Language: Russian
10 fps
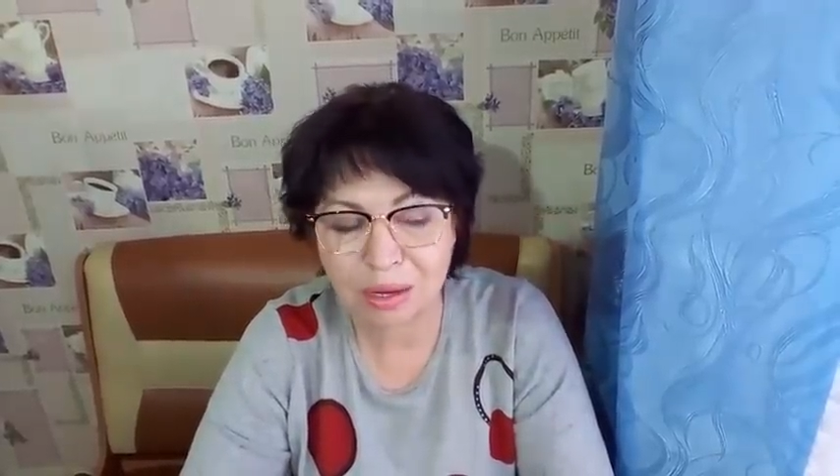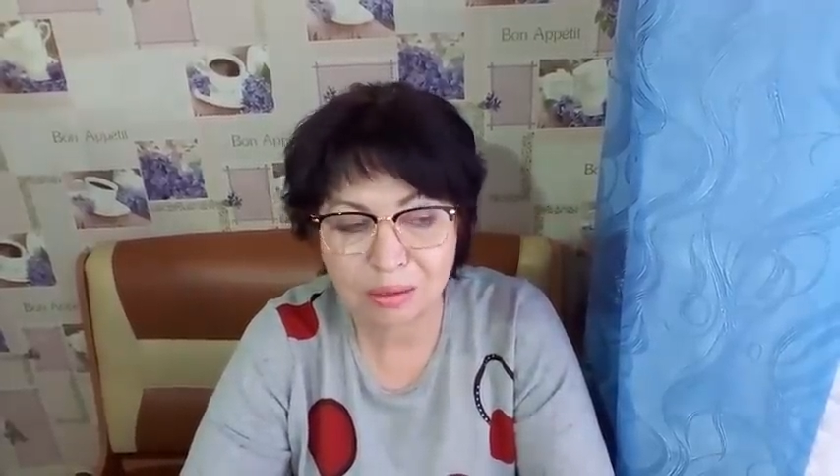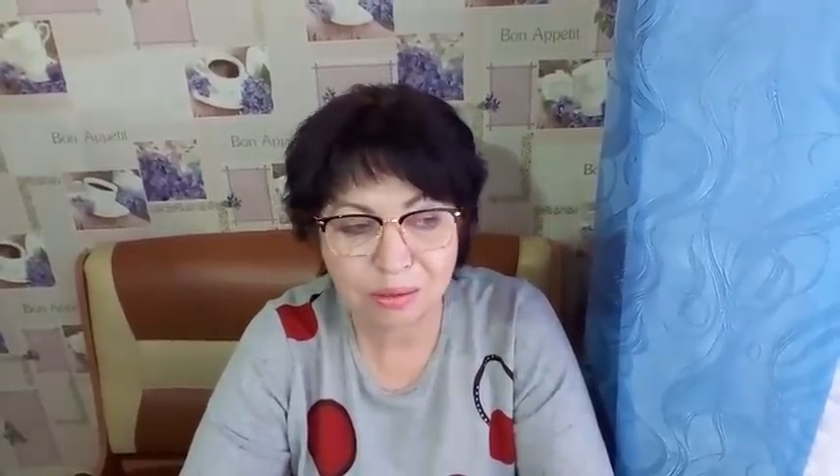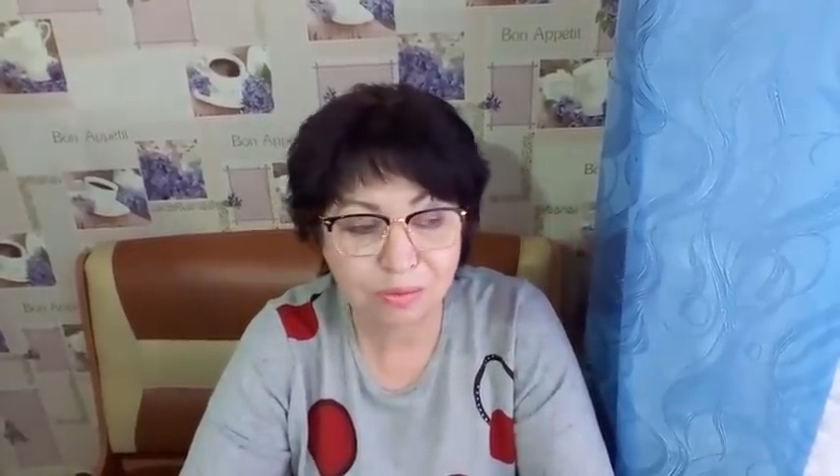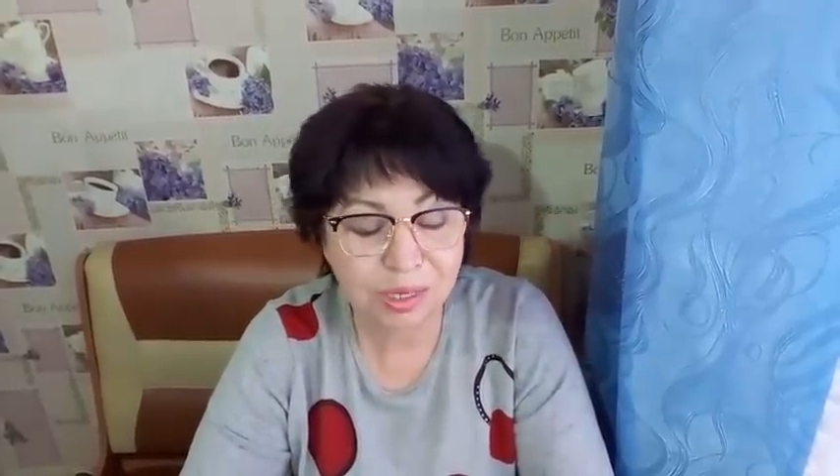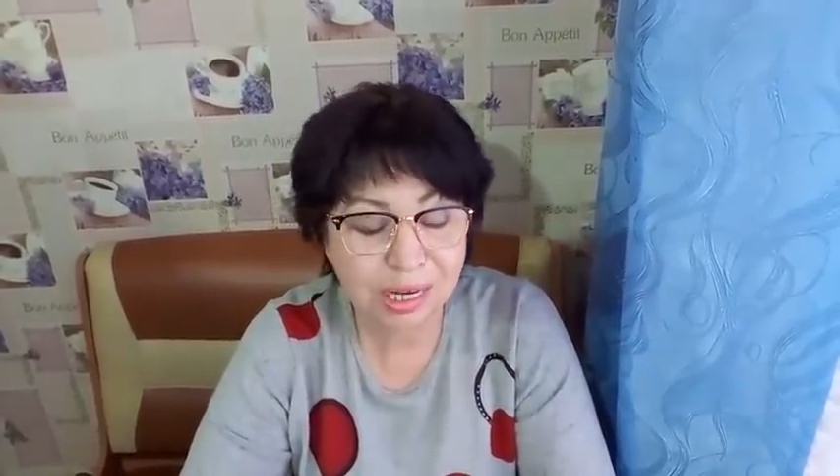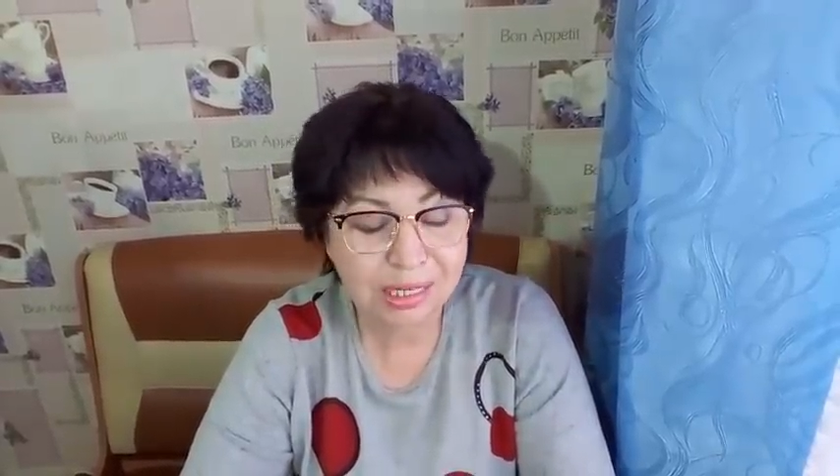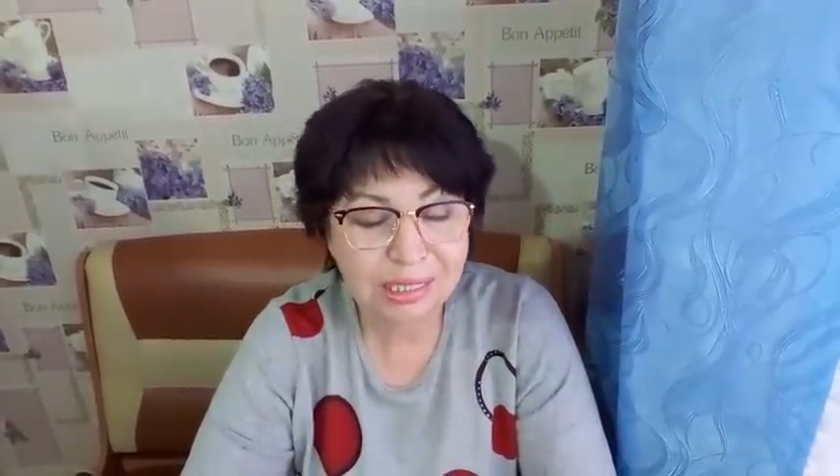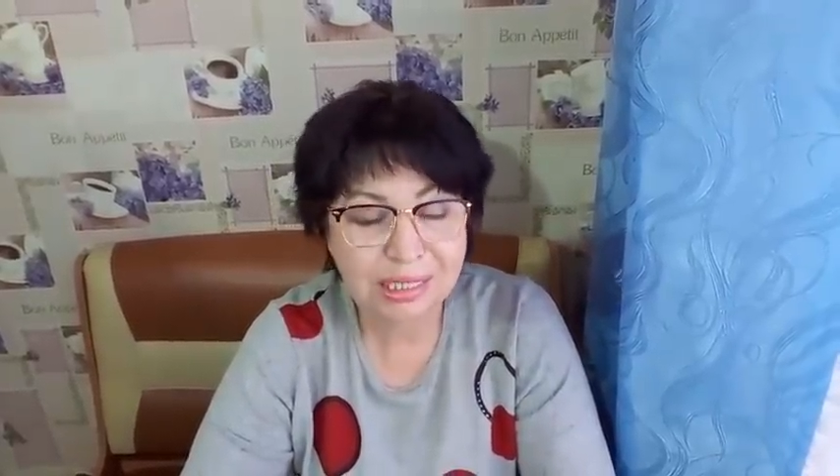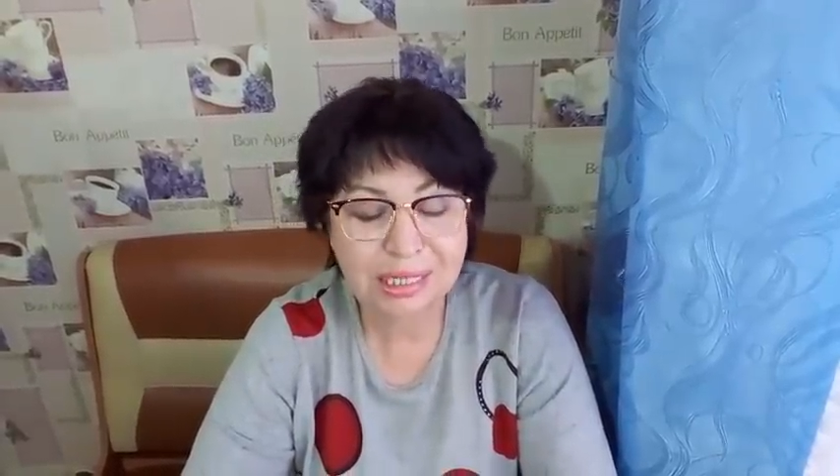А,
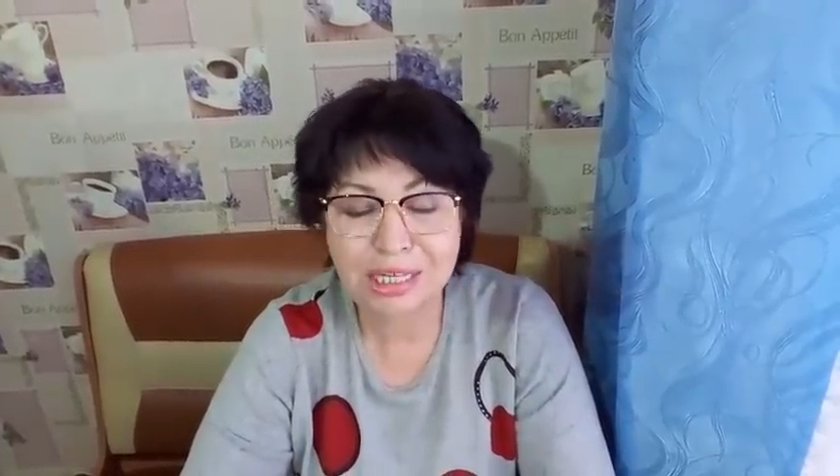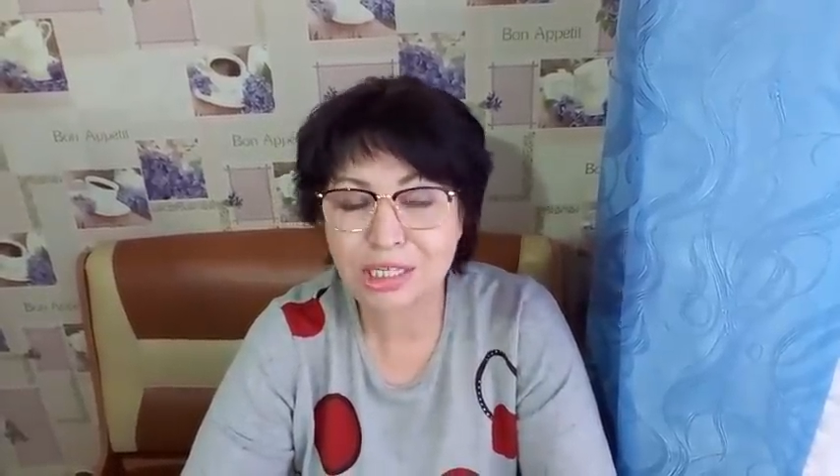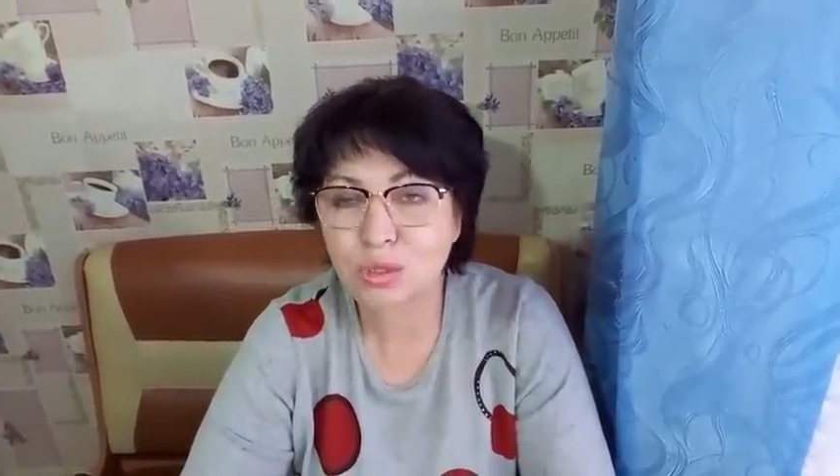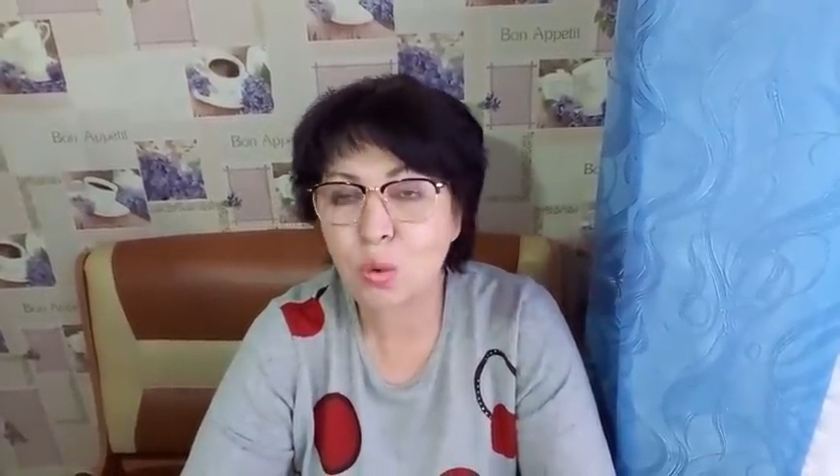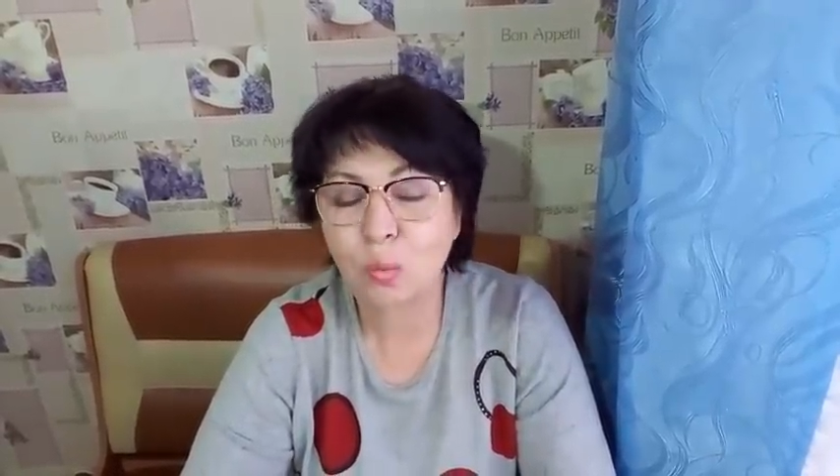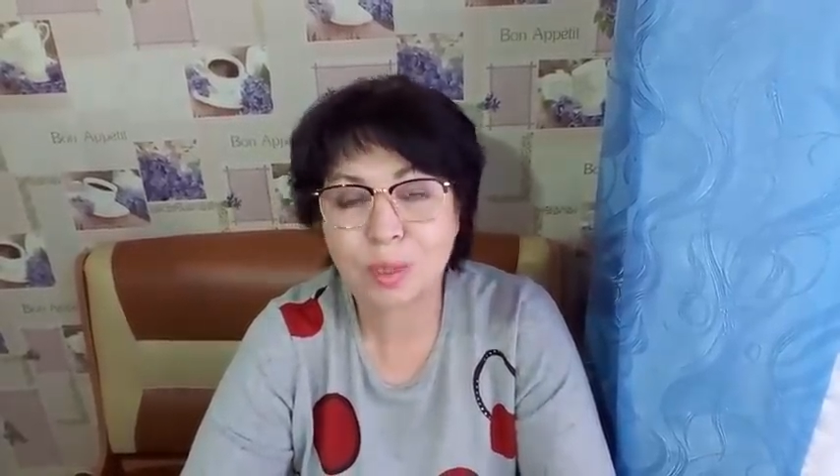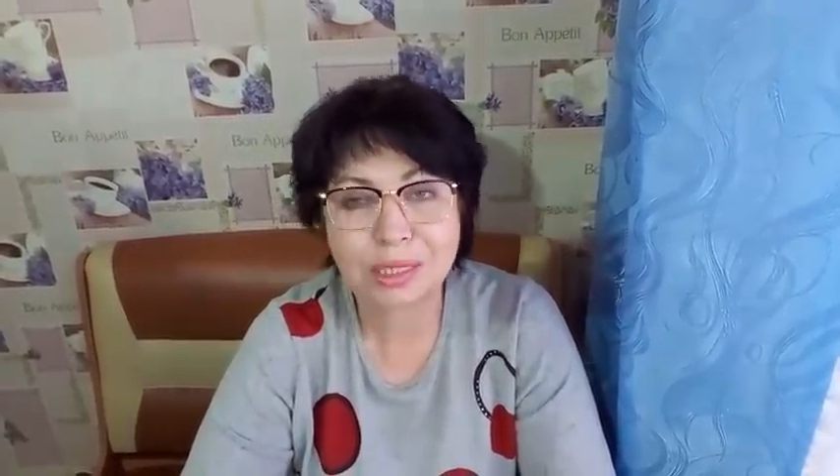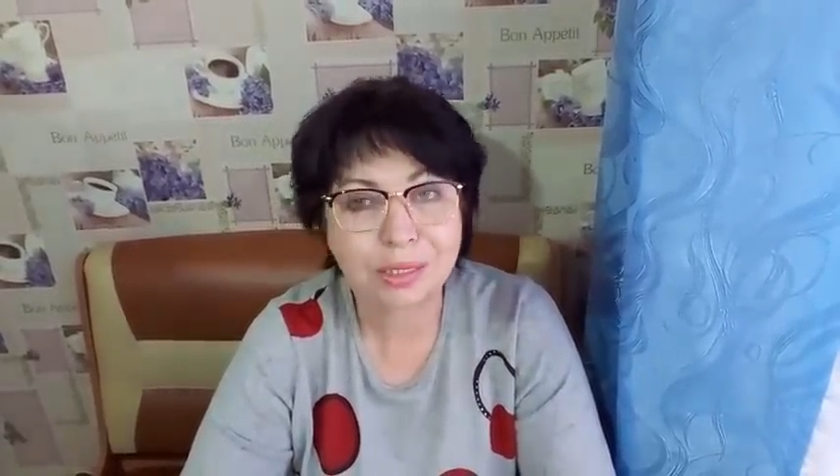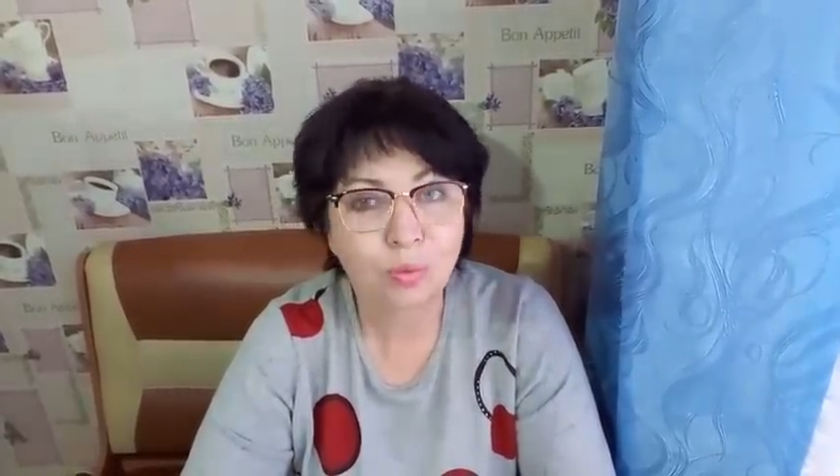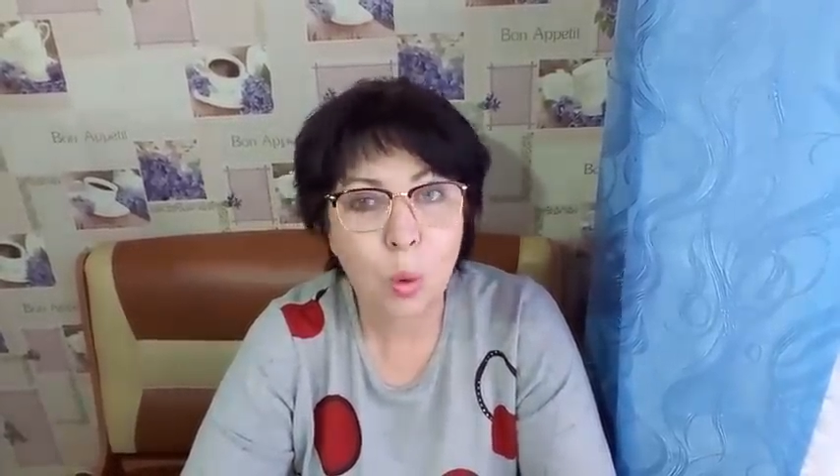выходила из комнаты